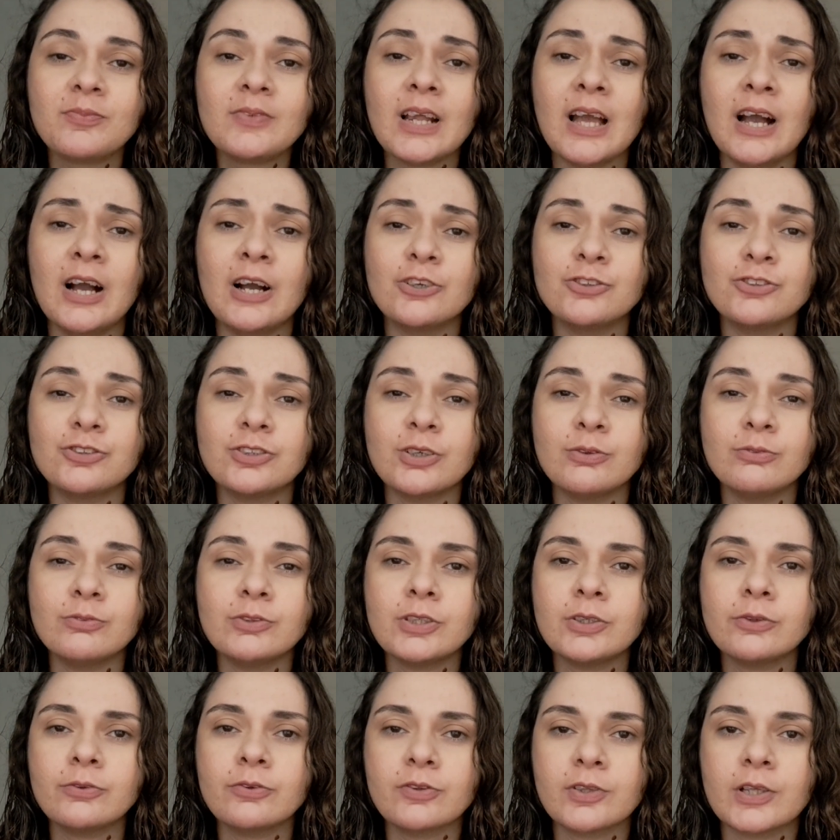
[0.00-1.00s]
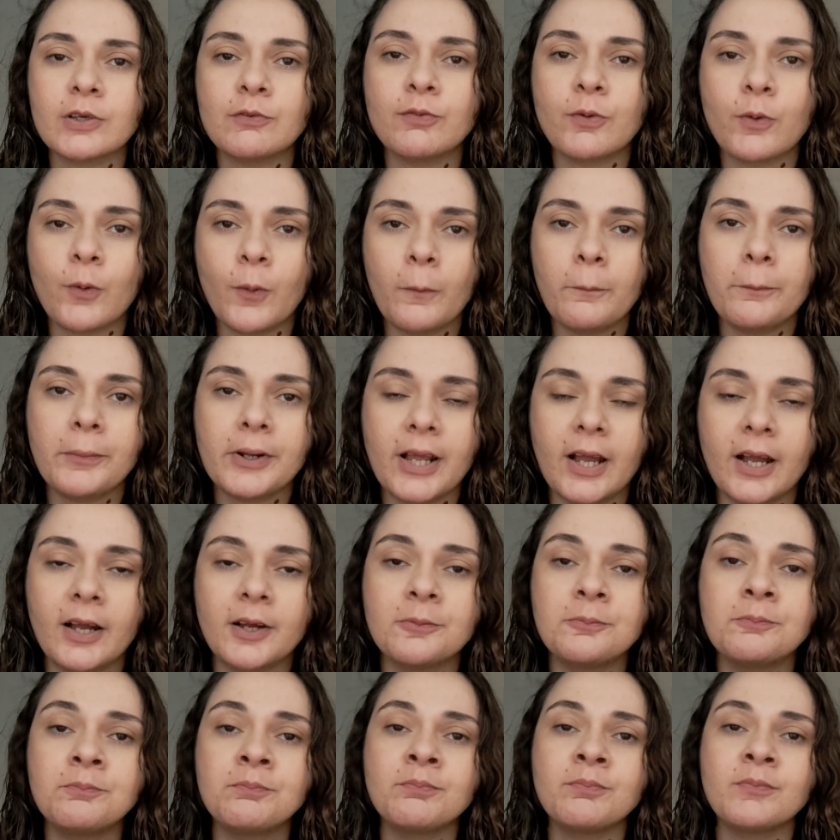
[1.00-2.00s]
Acho que a única coisa que eu vou comprar,
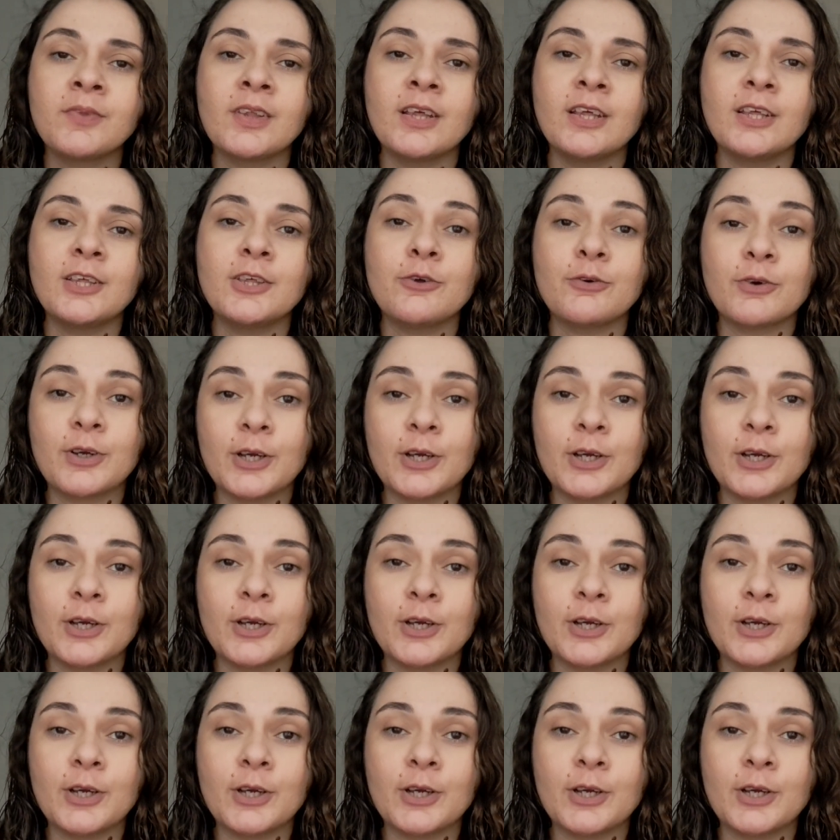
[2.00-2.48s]
que